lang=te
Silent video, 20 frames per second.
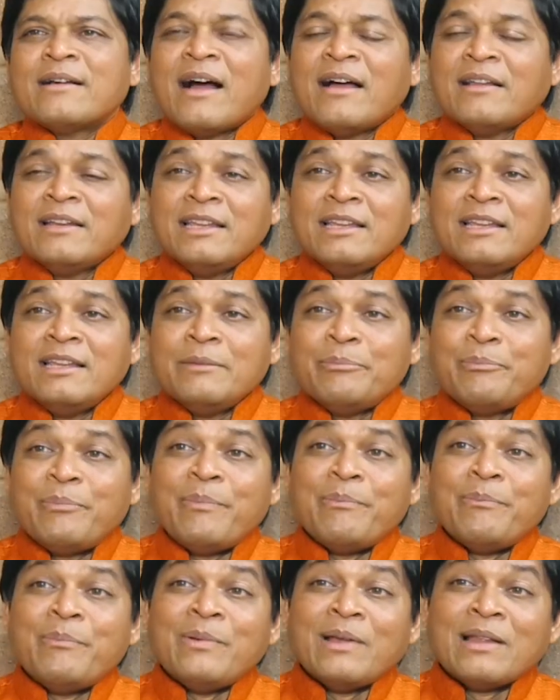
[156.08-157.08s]
కానీ
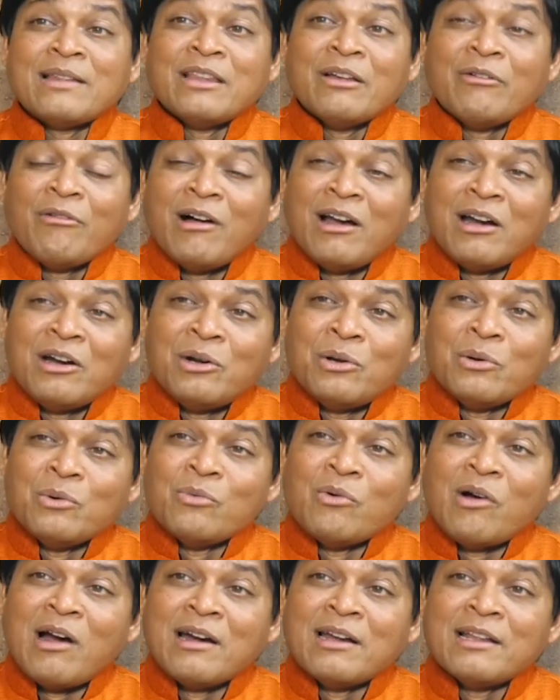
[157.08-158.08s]
పెద్దవాళ్ళు
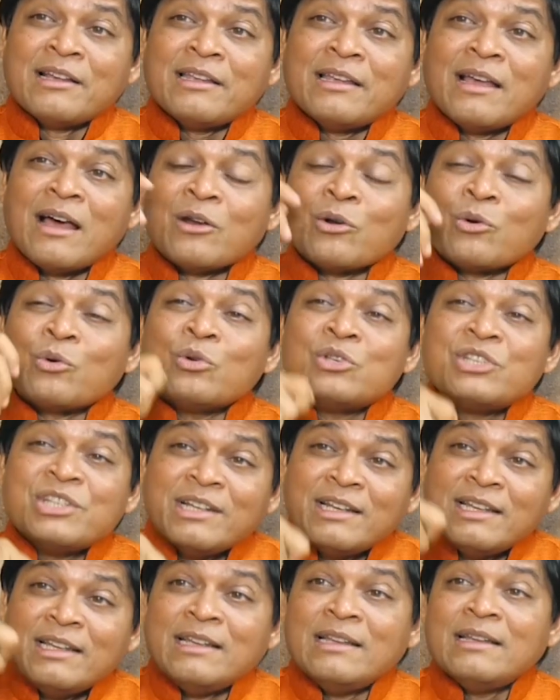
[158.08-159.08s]
వాళ్ళకి ఆ
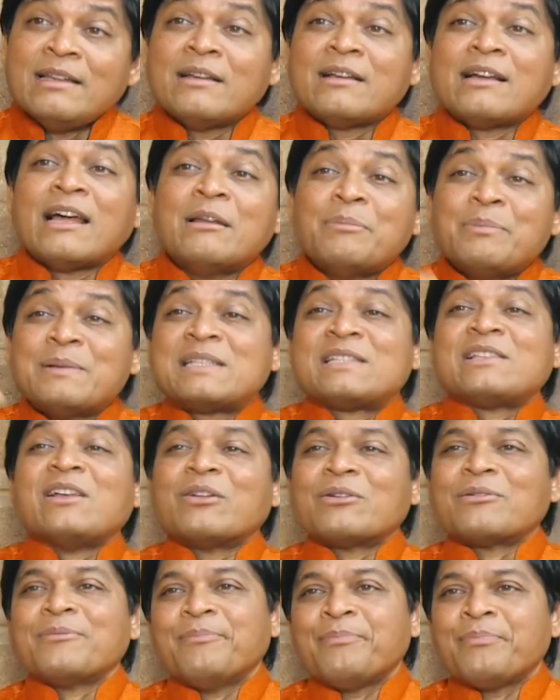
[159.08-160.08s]
రుచిని
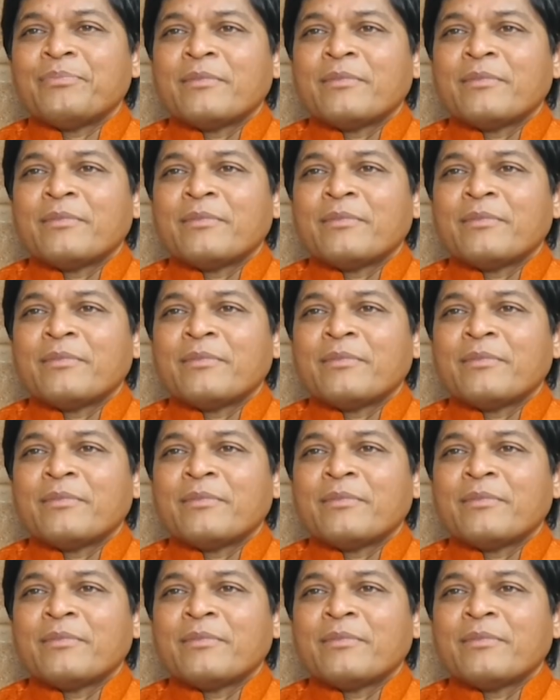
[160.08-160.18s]
కల్పిస్తారు